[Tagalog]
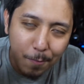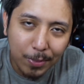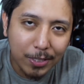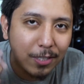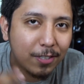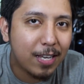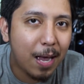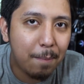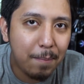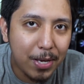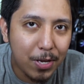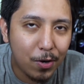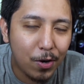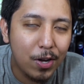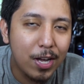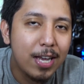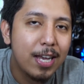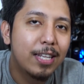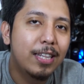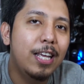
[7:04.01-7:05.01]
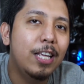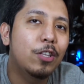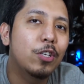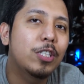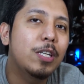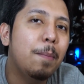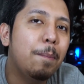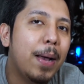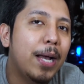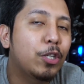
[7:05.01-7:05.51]
anong masasabi nyo dito
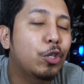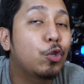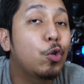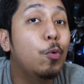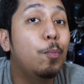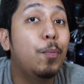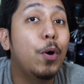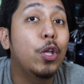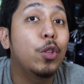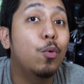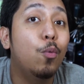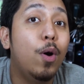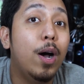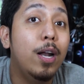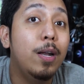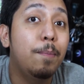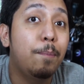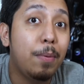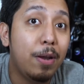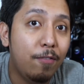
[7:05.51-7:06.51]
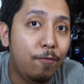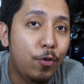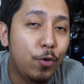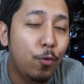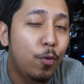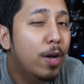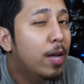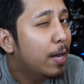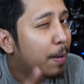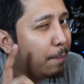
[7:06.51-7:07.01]
sa patch 2.1 preview.